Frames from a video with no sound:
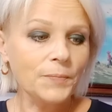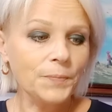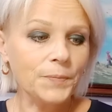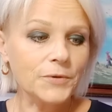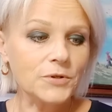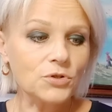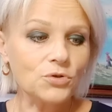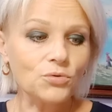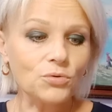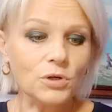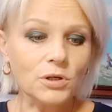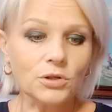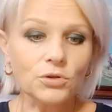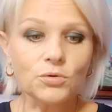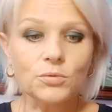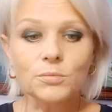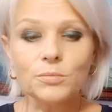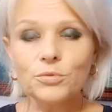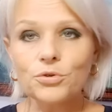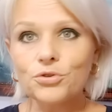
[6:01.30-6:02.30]
дедулька,
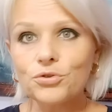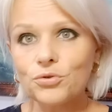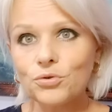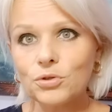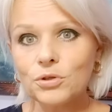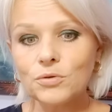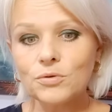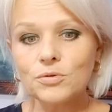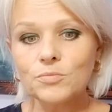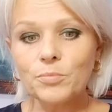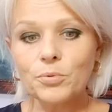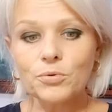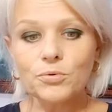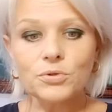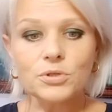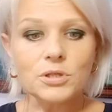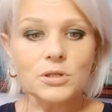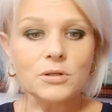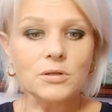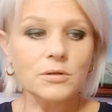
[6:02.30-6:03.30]
думаю, может, что-то он
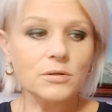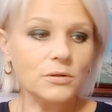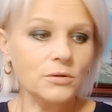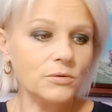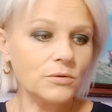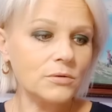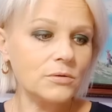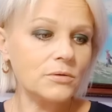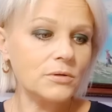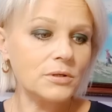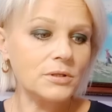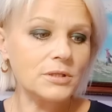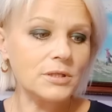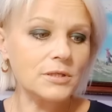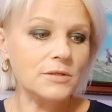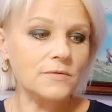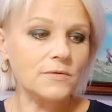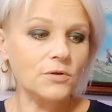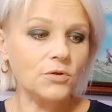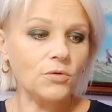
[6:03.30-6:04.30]
спросит, но,
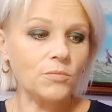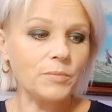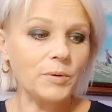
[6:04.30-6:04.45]
естественно, он